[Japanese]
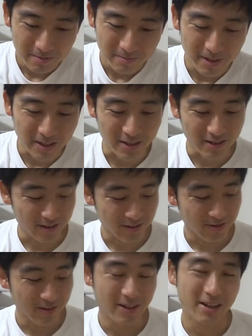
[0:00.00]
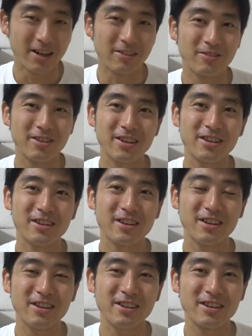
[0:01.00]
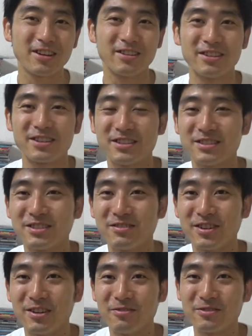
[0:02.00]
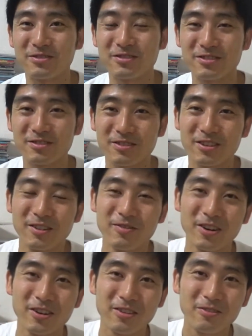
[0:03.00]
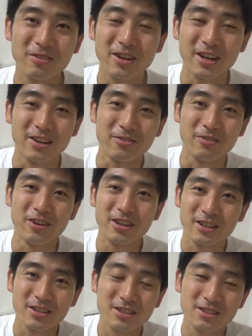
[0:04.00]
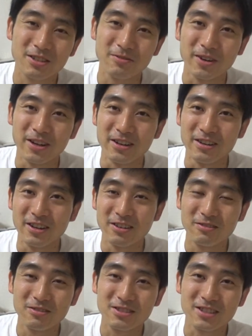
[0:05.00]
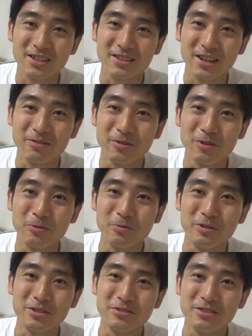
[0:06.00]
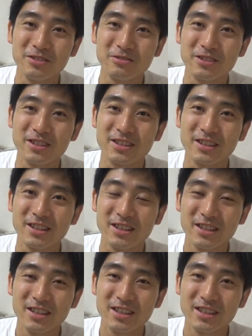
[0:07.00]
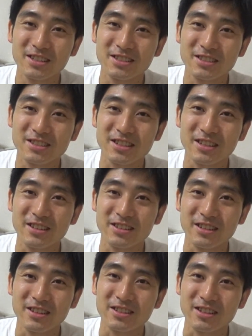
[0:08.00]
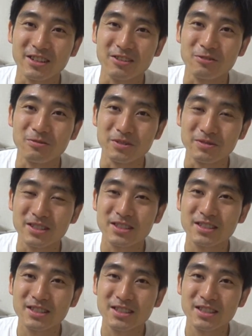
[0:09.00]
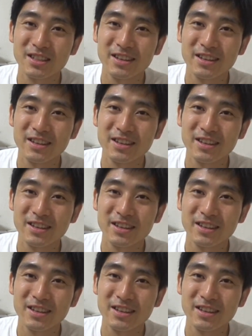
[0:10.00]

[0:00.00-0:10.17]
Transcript: まああの映画に関してはほんていうかまあ今回の映画に関してはまあ煉獄さんがもうほぼ主人公的な感じじゃなかったかなと思います